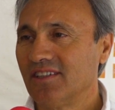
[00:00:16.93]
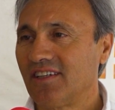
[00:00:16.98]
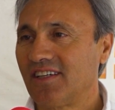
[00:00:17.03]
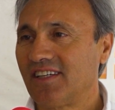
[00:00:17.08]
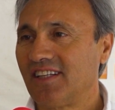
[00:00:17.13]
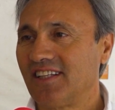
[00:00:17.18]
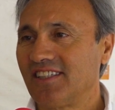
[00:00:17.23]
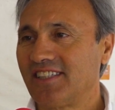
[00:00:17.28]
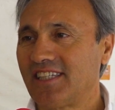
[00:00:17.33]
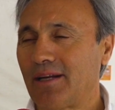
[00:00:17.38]

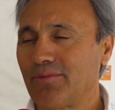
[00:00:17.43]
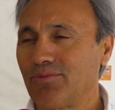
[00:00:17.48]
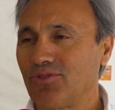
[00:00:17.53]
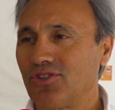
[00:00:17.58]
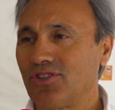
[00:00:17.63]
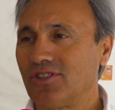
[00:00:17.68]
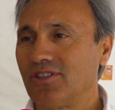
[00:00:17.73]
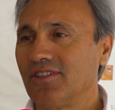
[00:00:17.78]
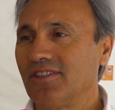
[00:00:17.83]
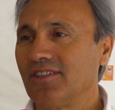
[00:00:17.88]

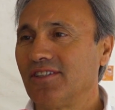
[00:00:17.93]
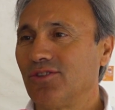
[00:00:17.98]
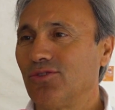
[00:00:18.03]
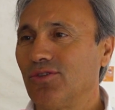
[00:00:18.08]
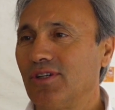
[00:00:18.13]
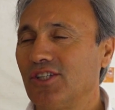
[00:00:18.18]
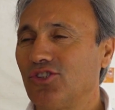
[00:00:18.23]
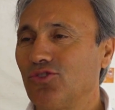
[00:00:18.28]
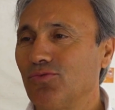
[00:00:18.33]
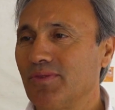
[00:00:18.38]
realizamos eh,
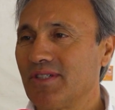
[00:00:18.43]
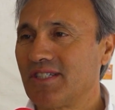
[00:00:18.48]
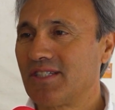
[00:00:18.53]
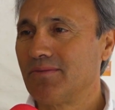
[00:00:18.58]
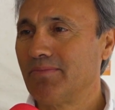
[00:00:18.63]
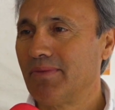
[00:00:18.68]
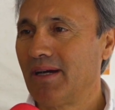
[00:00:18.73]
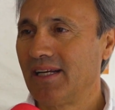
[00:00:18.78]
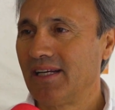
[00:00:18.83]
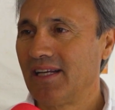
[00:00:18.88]
durante uma
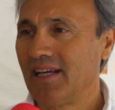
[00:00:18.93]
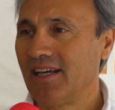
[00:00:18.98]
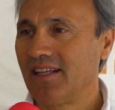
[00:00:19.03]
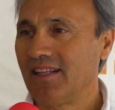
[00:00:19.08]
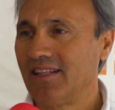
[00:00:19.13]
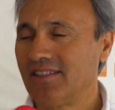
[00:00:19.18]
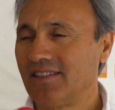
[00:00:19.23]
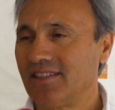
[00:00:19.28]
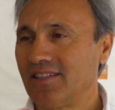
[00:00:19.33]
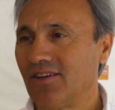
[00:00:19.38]
semana a
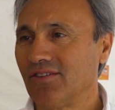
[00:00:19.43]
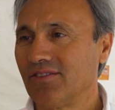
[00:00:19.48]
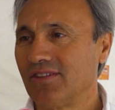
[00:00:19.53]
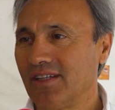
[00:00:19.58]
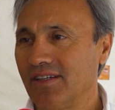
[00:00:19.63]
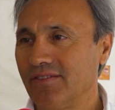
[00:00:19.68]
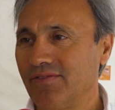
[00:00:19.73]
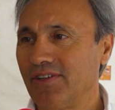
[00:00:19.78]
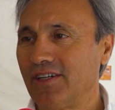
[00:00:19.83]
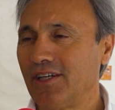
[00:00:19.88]
edição
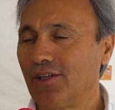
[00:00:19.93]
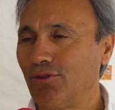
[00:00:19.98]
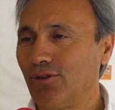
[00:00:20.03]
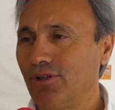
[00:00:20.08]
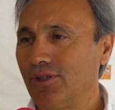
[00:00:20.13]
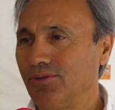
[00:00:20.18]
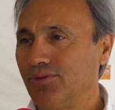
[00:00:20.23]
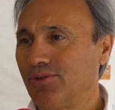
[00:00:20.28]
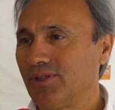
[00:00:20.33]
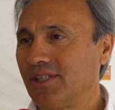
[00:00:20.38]
da Feira do
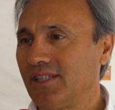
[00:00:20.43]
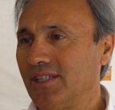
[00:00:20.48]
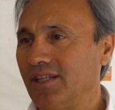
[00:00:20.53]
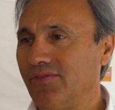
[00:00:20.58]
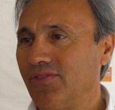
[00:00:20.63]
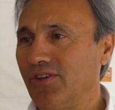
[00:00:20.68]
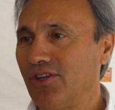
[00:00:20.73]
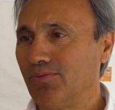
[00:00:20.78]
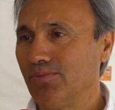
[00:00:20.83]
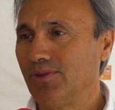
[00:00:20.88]
Livro aqui
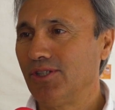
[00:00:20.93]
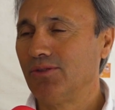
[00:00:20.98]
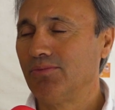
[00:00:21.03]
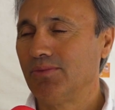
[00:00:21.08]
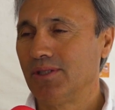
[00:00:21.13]
em Vieira do Minho,